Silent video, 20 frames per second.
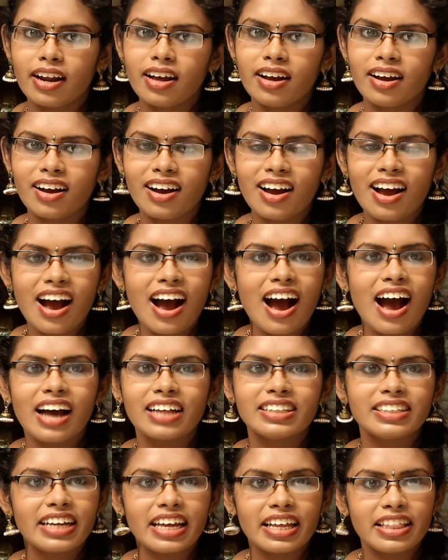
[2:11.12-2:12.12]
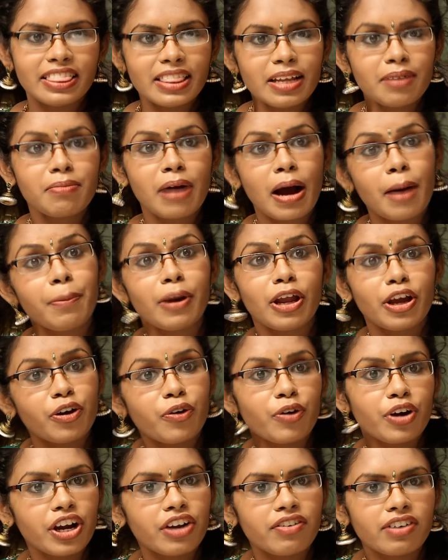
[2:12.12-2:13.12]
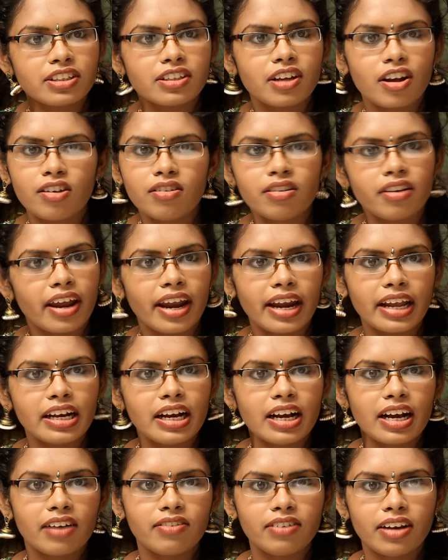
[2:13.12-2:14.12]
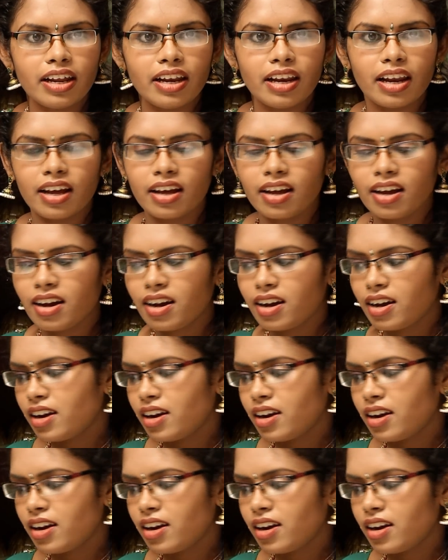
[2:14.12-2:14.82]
ஆனா அவர் எத்தனை மாப்பிள்ளையை கூட்டிட்டு வந்தாலும் எனக்கு கவலை இல்லை